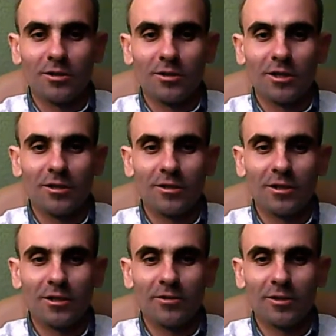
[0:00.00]
как
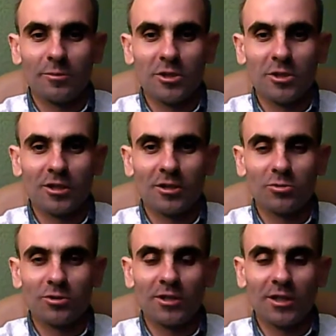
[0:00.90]
говорил Миша
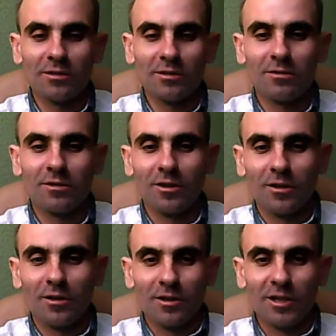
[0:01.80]
Галустян,
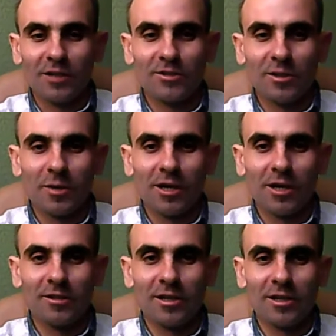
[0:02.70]
как все
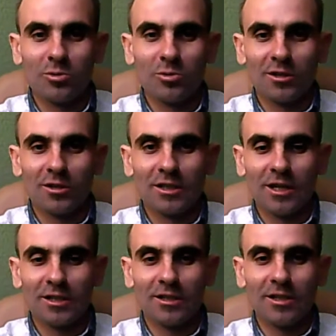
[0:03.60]
богатые люди,
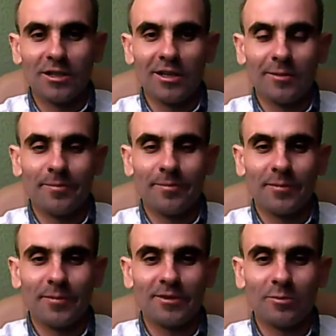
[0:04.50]
отдыхать и летом,
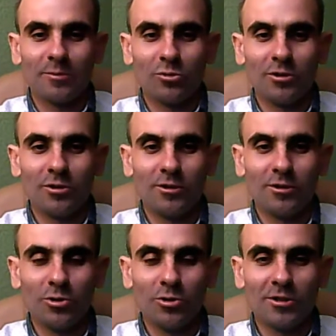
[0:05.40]
и зимой,
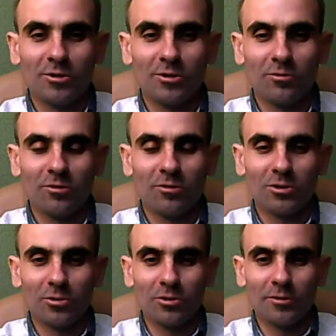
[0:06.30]
и осенью, и
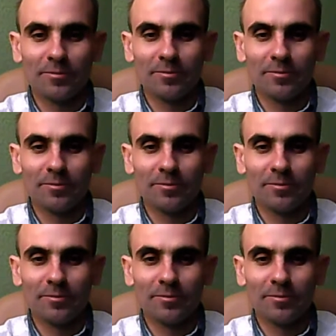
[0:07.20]
весной.